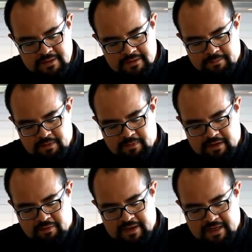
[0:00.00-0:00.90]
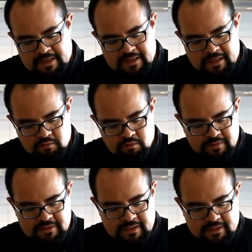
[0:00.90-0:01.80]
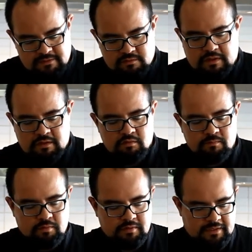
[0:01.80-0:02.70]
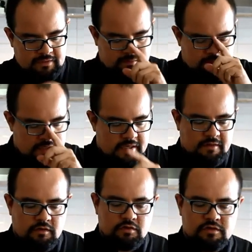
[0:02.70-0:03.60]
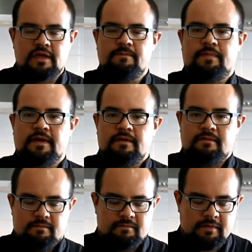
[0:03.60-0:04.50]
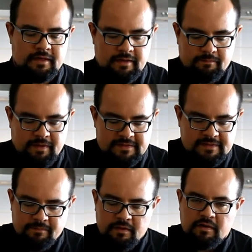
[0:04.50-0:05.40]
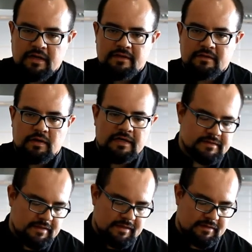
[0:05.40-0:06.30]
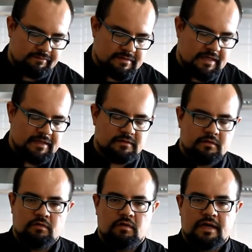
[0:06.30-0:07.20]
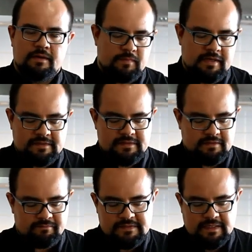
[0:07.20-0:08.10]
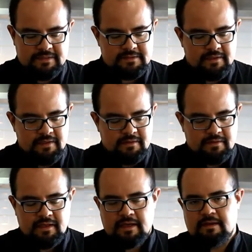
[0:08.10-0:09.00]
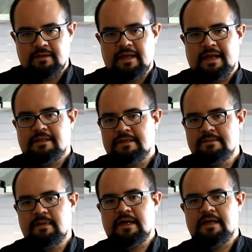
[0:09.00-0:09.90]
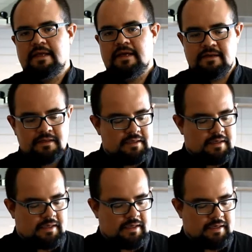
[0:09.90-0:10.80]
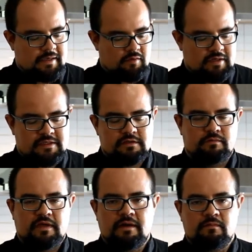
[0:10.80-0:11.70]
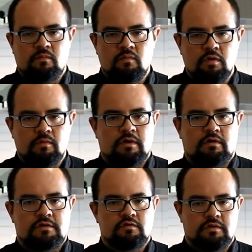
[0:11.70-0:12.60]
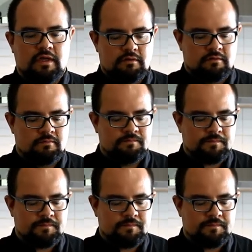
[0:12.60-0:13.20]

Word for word: También van a variar en granulometría, que eso es algo importante. No, no siempre eh, van a ser mejores las naturales que las artificiales. Ojo, hay piedras artificiales de, altísima calidad eh, con las que se obtienen muy buenos resultados. ¿no?